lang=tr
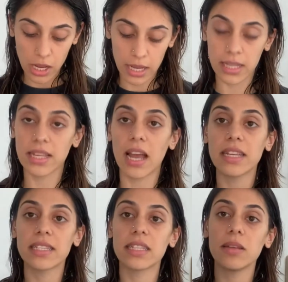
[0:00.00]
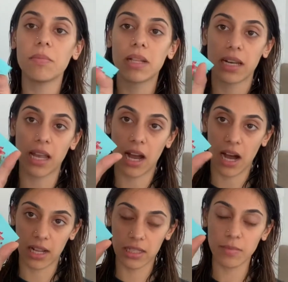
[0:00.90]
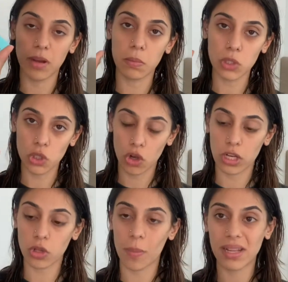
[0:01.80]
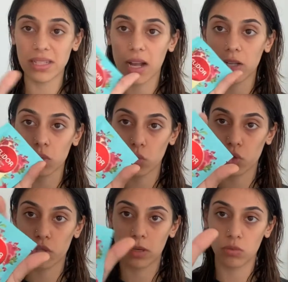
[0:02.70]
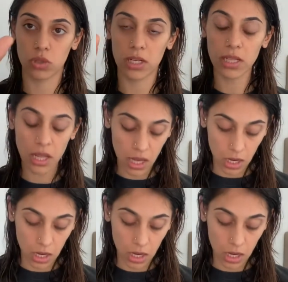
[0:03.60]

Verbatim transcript: E, tanesini 1 liraya aldım ama şöyle normal tanesi 13 lira bunların.